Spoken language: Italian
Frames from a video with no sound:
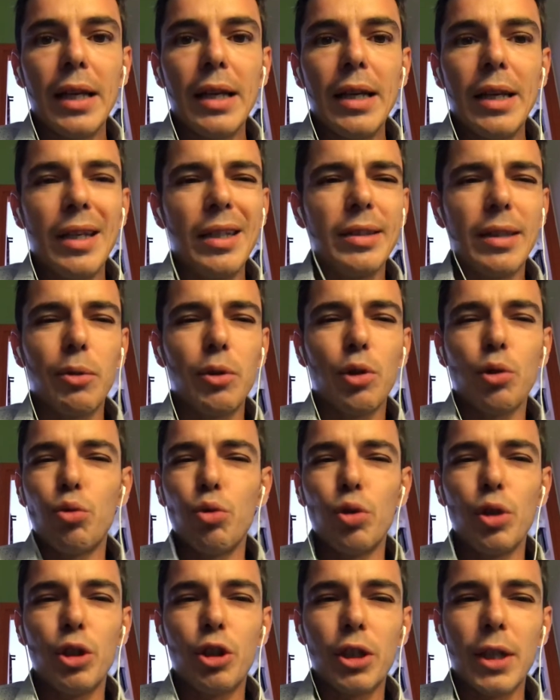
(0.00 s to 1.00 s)
in seguito ad un
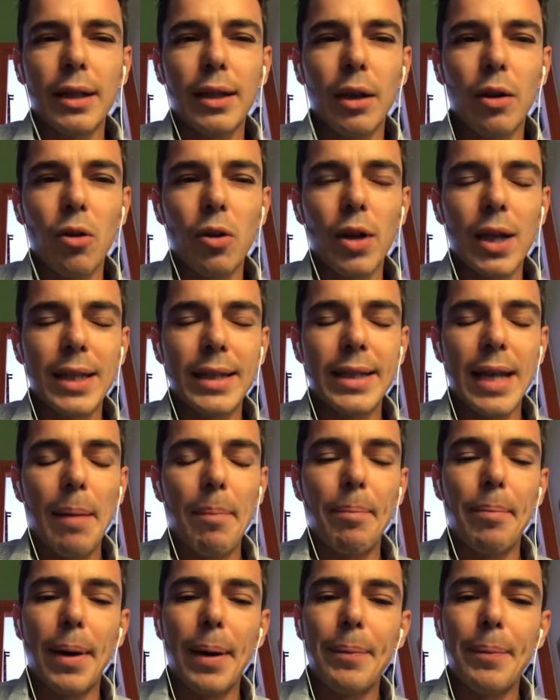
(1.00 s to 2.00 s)
incidente con la
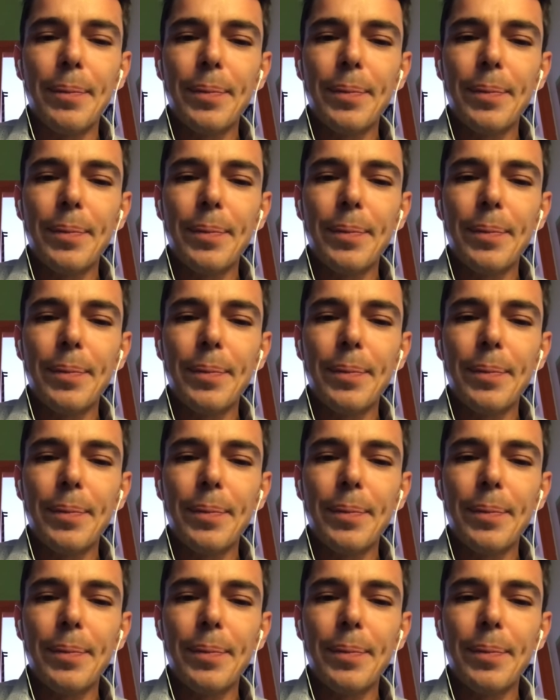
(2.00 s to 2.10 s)
zappa.